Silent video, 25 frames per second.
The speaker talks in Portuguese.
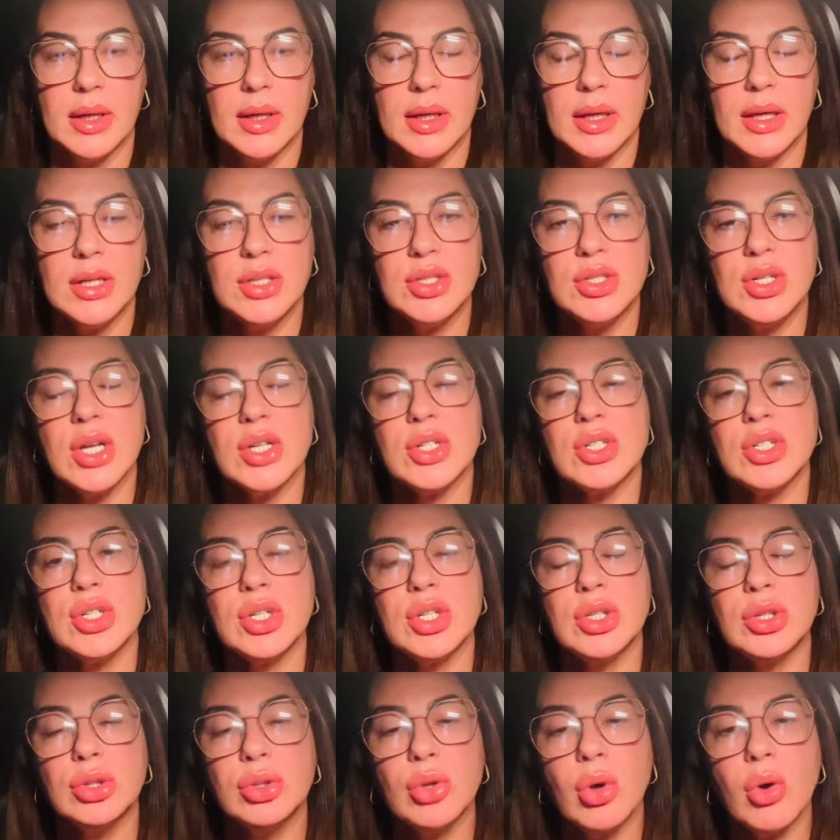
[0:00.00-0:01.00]
E diante de
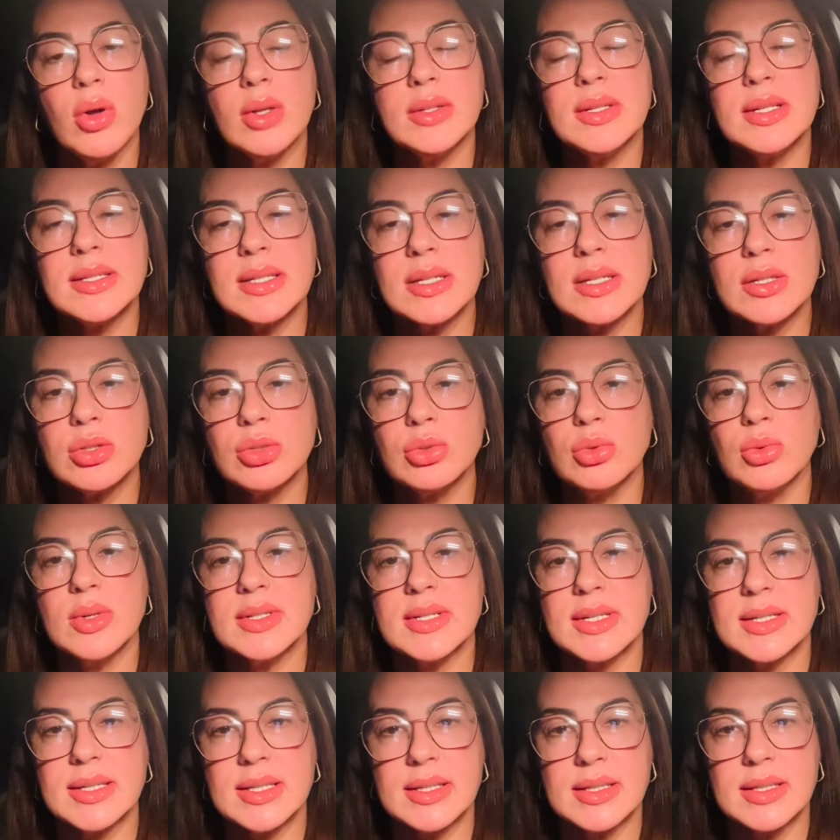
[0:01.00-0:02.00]
todas as tuas
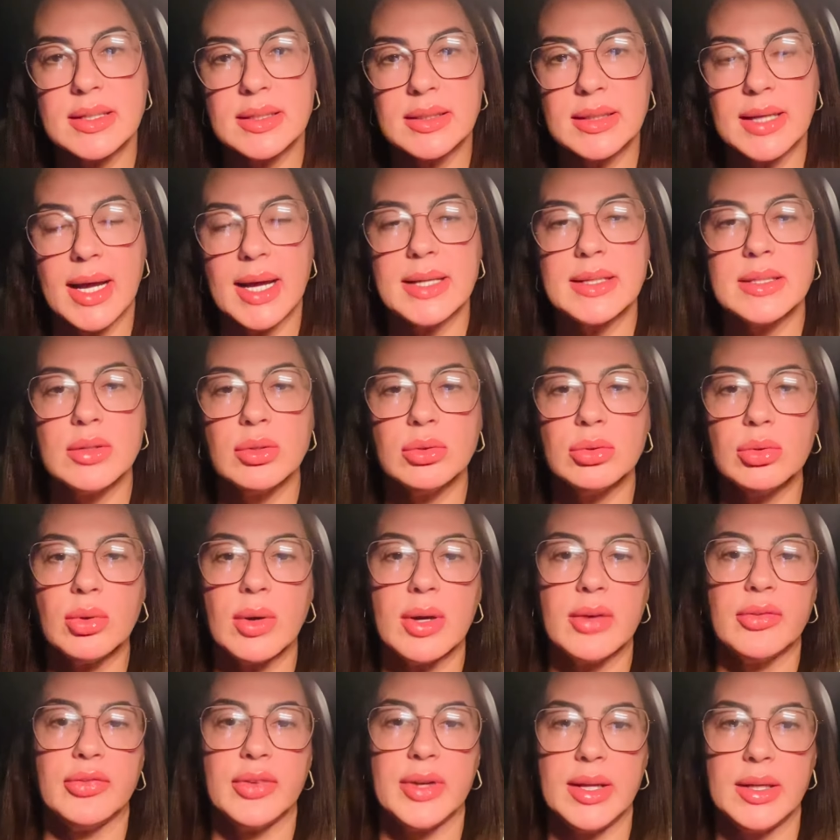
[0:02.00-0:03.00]
necessidades eu estou
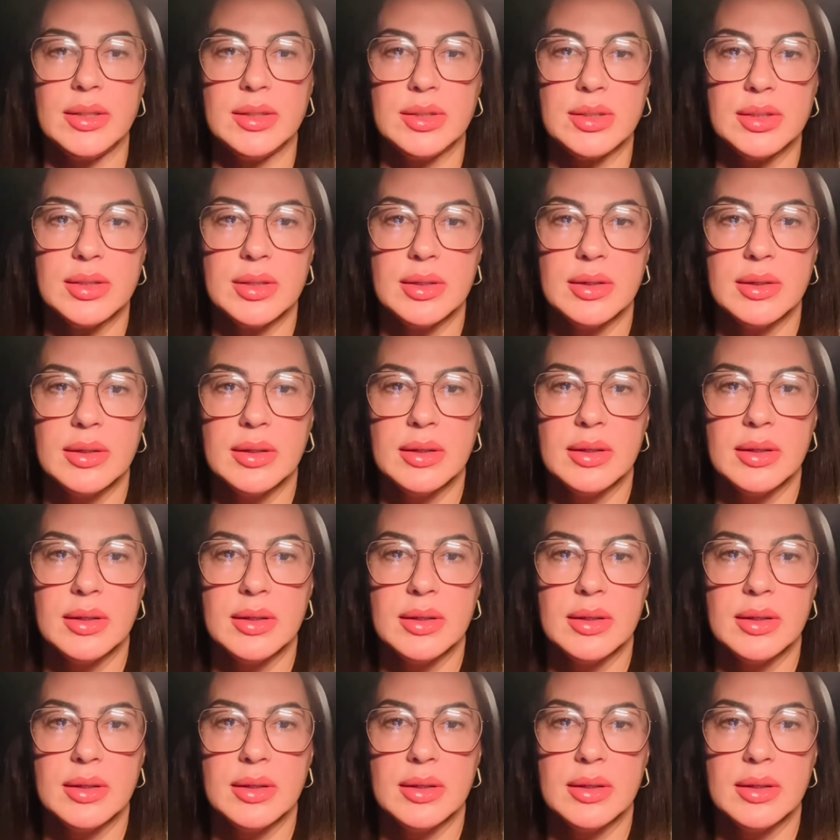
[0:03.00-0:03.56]
à frente